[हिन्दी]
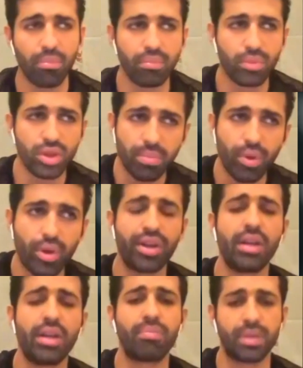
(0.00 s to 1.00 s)
मुझे
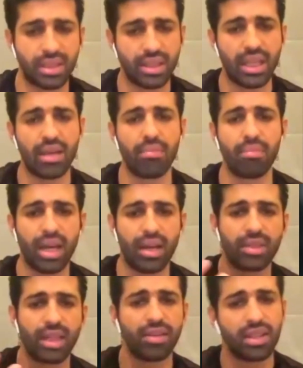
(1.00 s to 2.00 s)
पोइट्री पसंद है
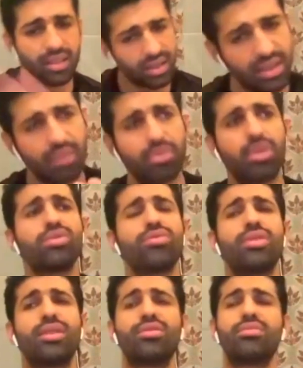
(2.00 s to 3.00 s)
मैं जावेद साहब को
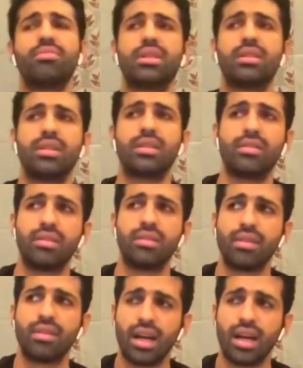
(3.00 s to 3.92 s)
सुनता हूँ हम्म।